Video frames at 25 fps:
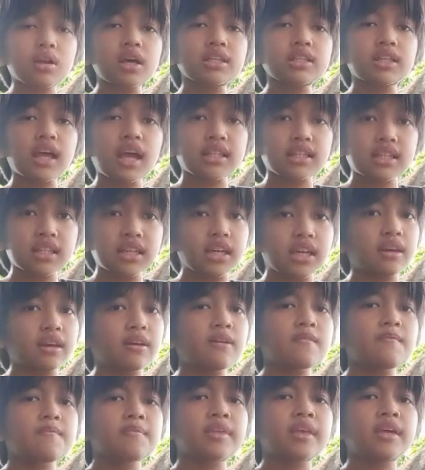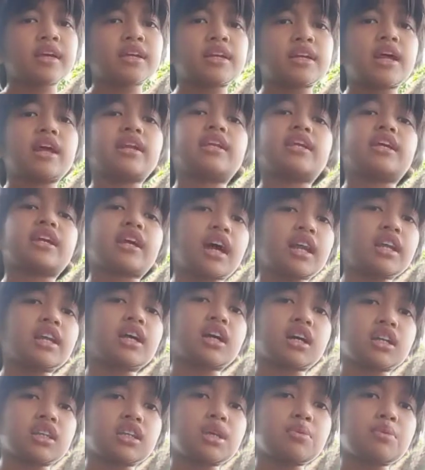cacing. Dan ikan
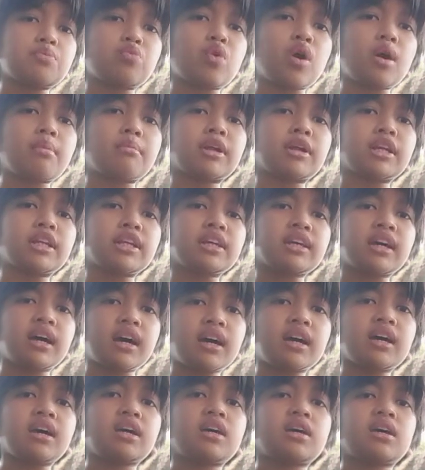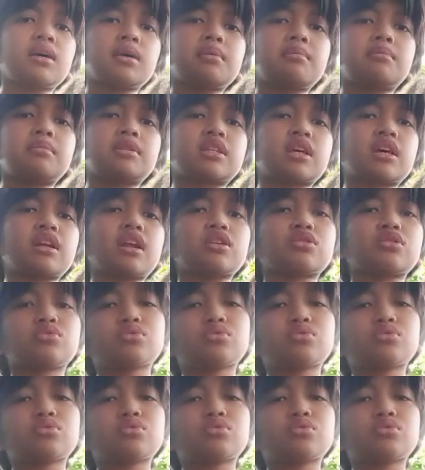yang ketipu sama dia bisa langsung